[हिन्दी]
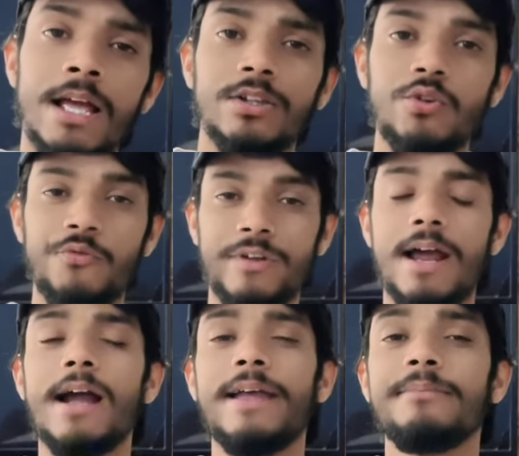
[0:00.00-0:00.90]
तो फिर
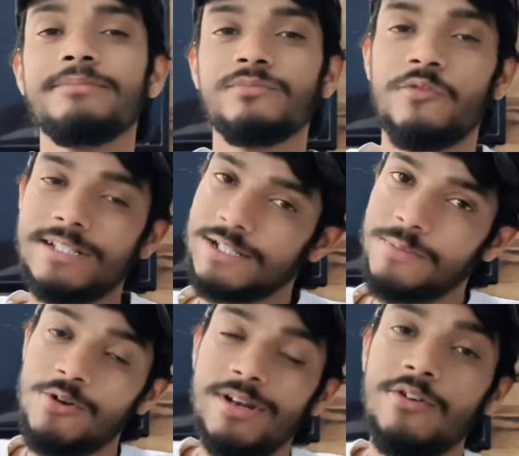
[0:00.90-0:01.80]
आ गए हम वैसे तो
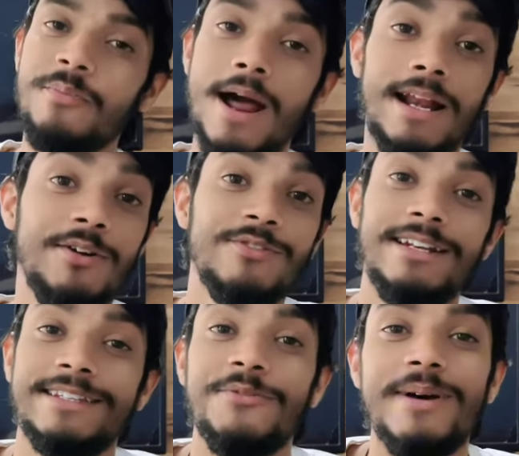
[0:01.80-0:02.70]
मैं कोई ना कोई बहाना ढूंढ
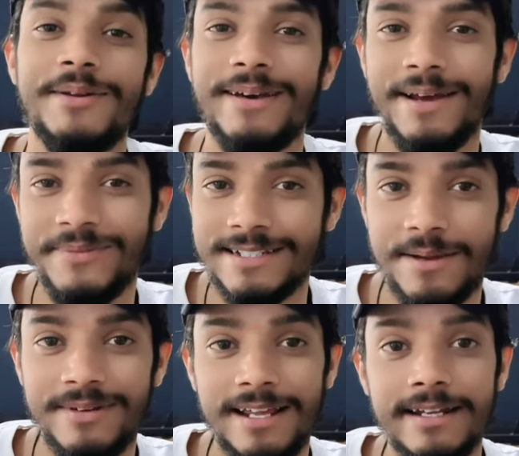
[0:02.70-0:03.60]
लेता हूँ बार बार आपके
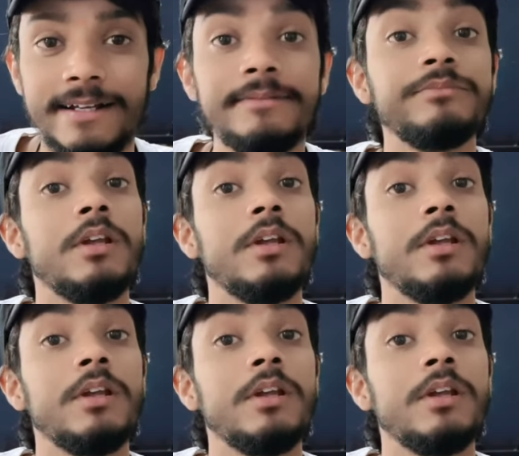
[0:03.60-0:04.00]
सामने आने का